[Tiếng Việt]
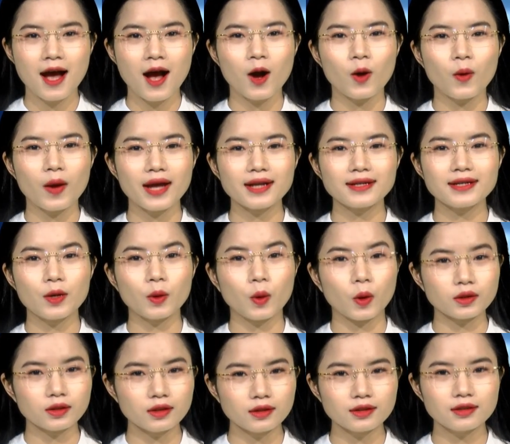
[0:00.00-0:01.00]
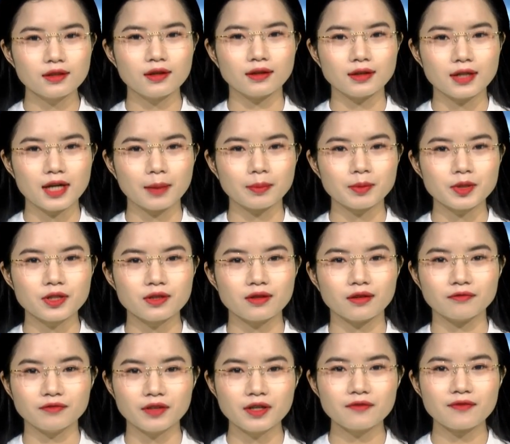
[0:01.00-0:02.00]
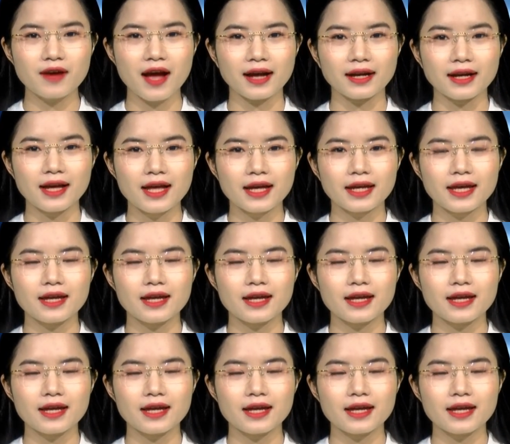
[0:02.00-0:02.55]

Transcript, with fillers: Hầu hết đều có tư tưởng, lập trường vững vàng,